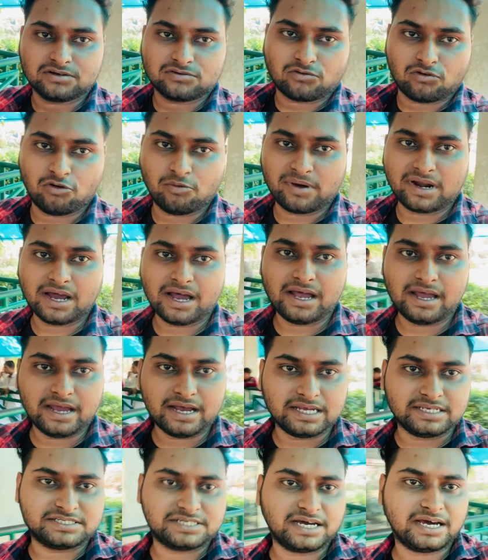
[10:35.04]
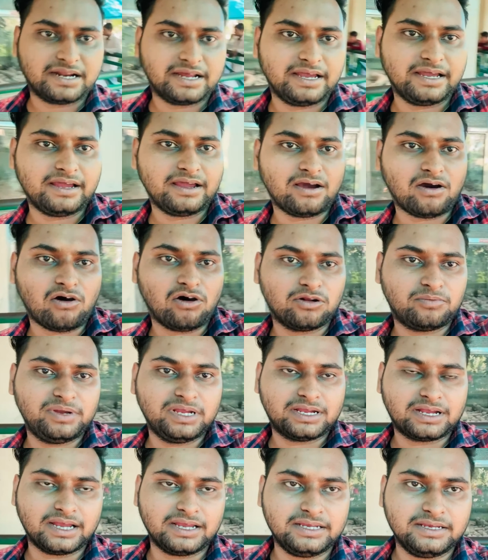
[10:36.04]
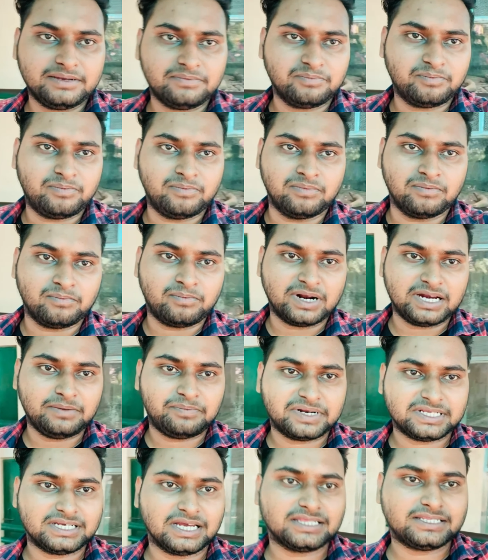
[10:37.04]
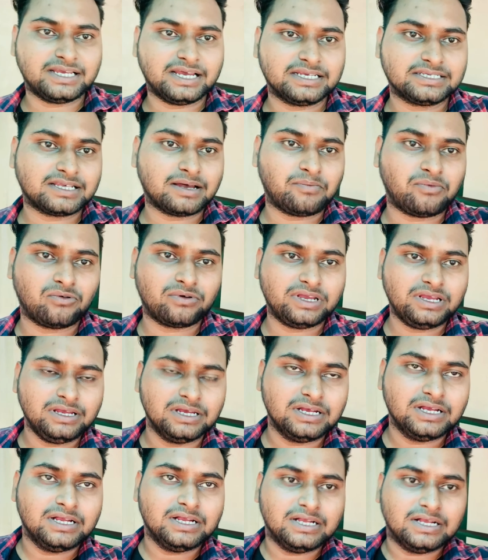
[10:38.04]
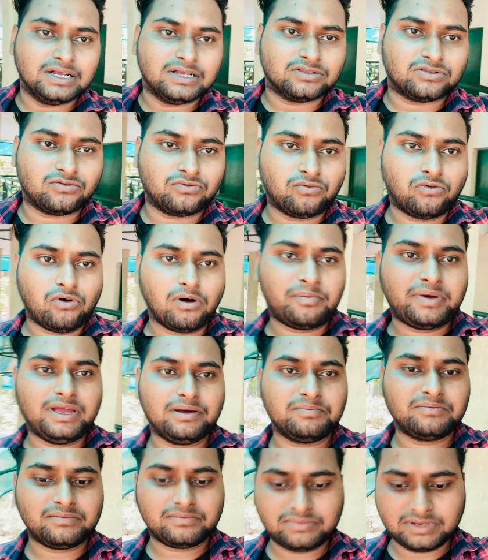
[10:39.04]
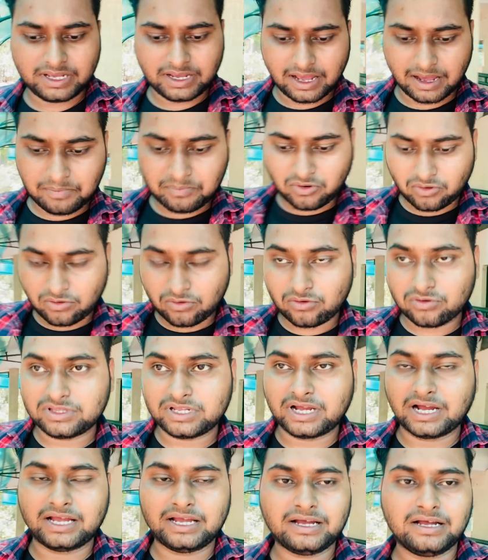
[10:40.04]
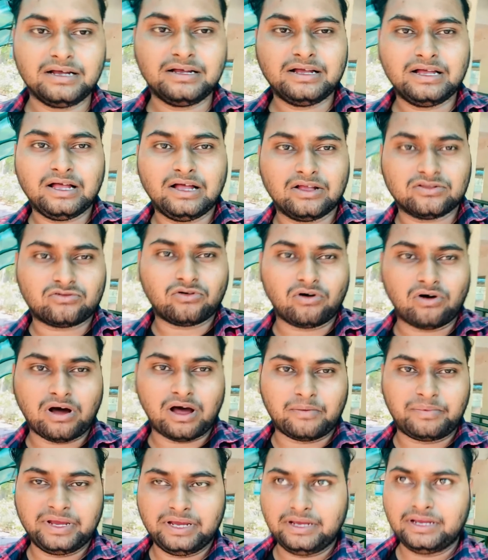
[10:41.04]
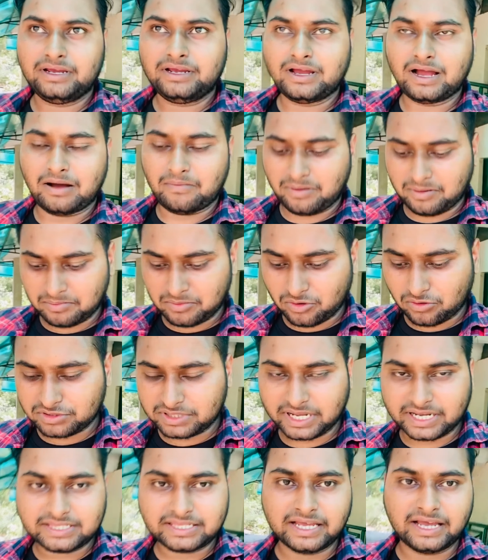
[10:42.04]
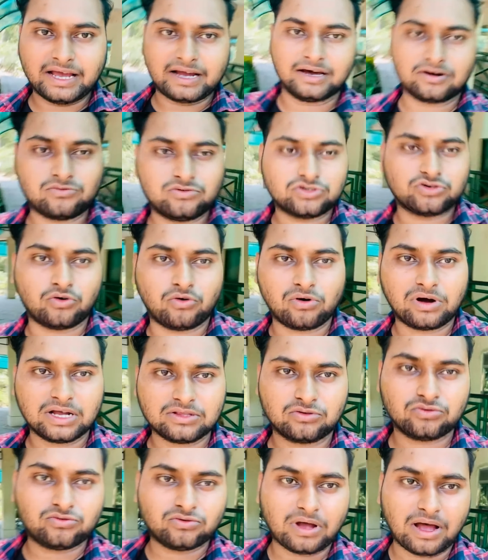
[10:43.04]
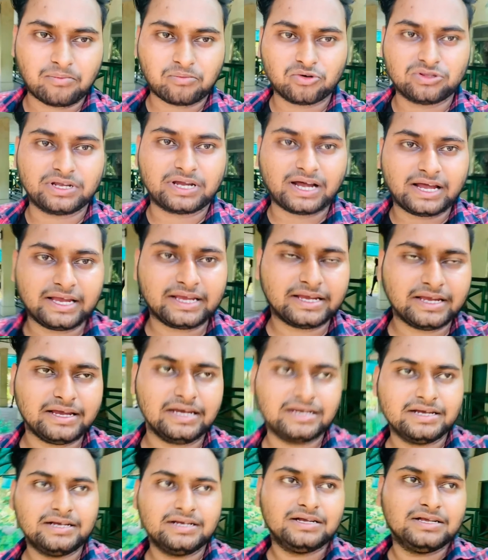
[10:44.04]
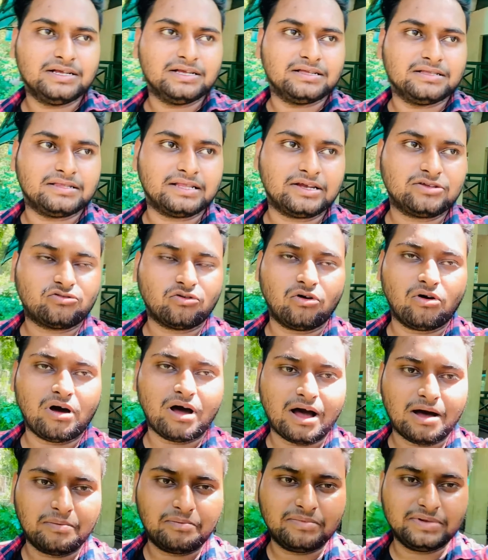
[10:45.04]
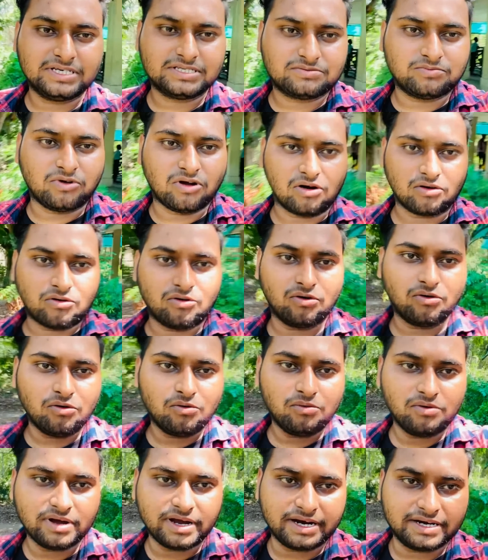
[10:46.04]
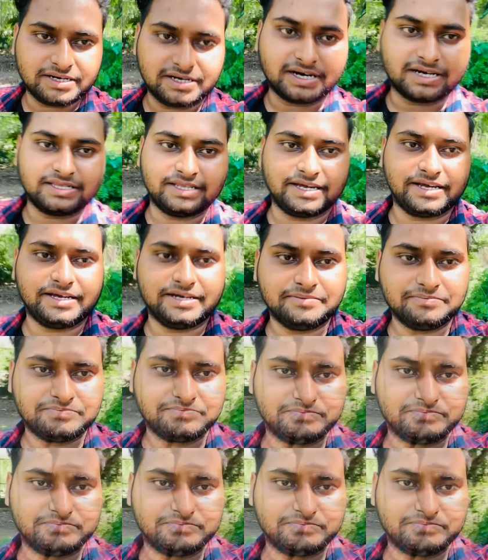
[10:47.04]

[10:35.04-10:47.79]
कोबरा है अजगर है और भी कई बड़ी प्रजातियाँ हैं सांपों की तो वो अभी हमने आप लोगों को दिखाया तो अभी अब हम लोग देखते हैं अगर कुछ होगा तो आपको दिखाएंगे नहीं तो अब इस ब्लॉग को इंड कर देंगे